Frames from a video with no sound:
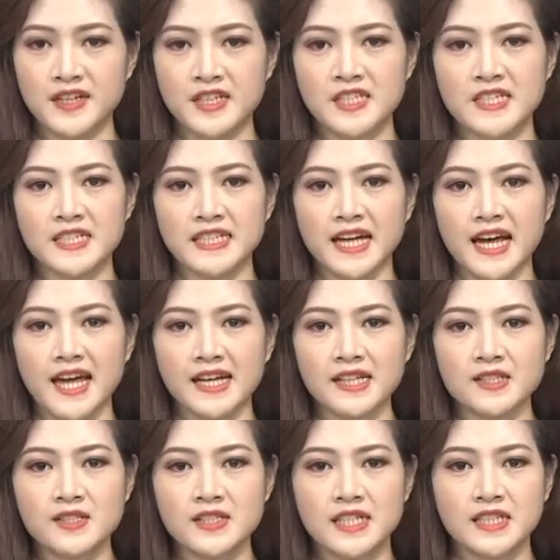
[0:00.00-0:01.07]
Việc triển khai
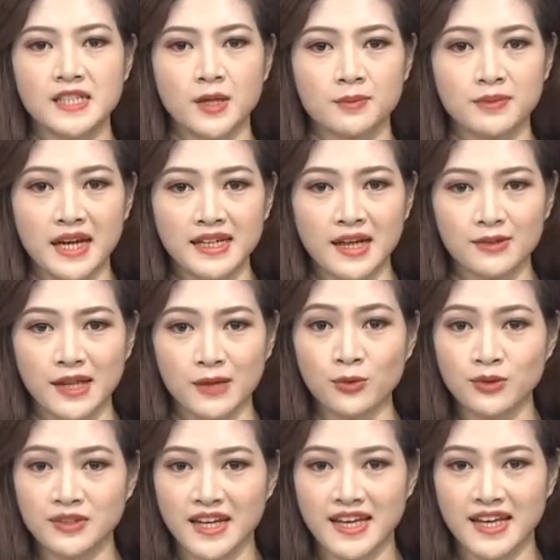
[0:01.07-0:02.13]
các chương trình hợp tác đào tạo
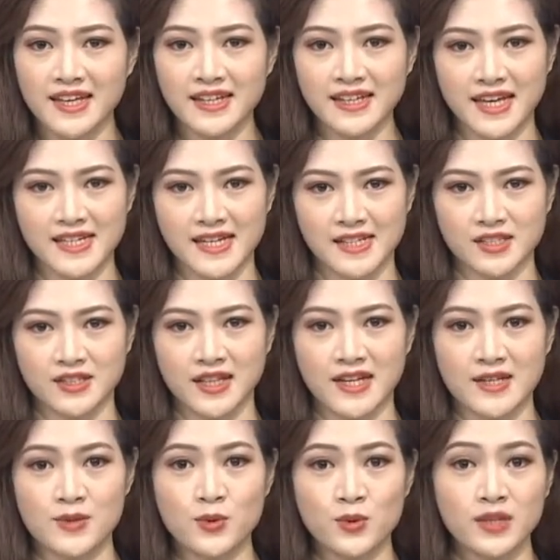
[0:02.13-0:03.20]
quốc tế ngày càng trở
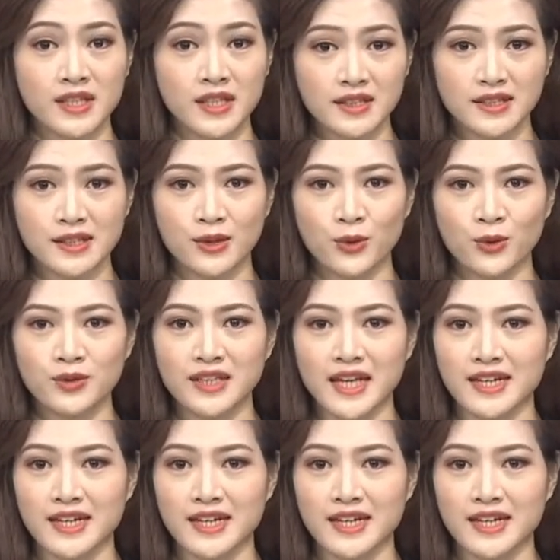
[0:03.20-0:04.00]
thành xu thế tất yếu